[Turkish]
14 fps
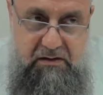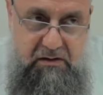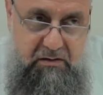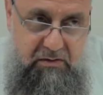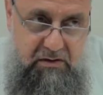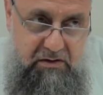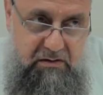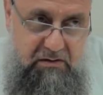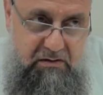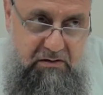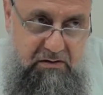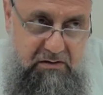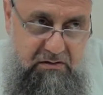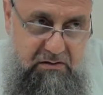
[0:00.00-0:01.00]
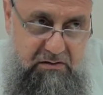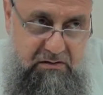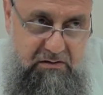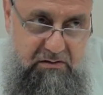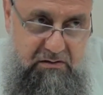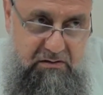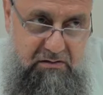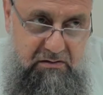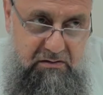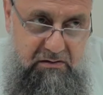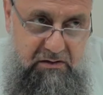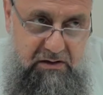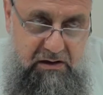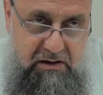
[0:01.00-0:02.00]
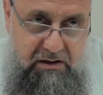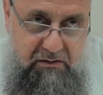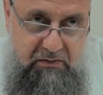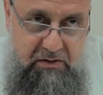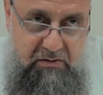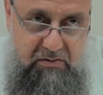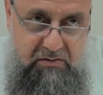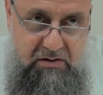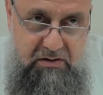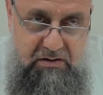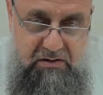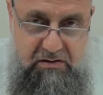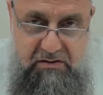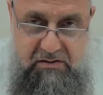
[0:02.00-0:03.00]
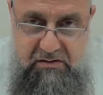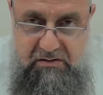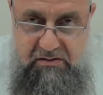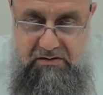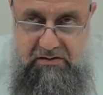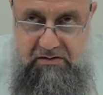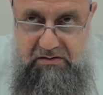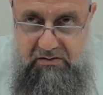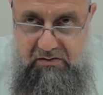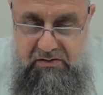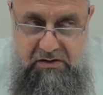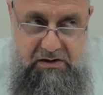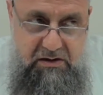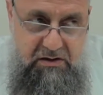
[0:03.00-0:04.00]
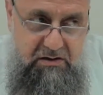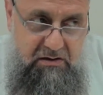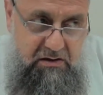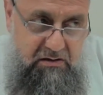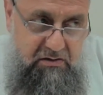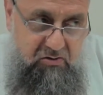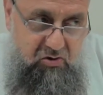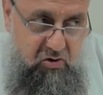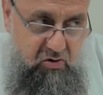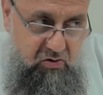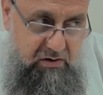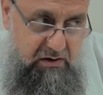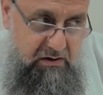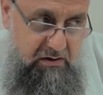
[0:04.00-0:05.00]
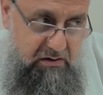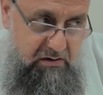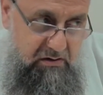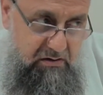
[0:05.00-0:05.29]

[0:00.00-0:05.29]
Ama ilahiyat fakültesi, o ilahiyatçıların çoğu nedir?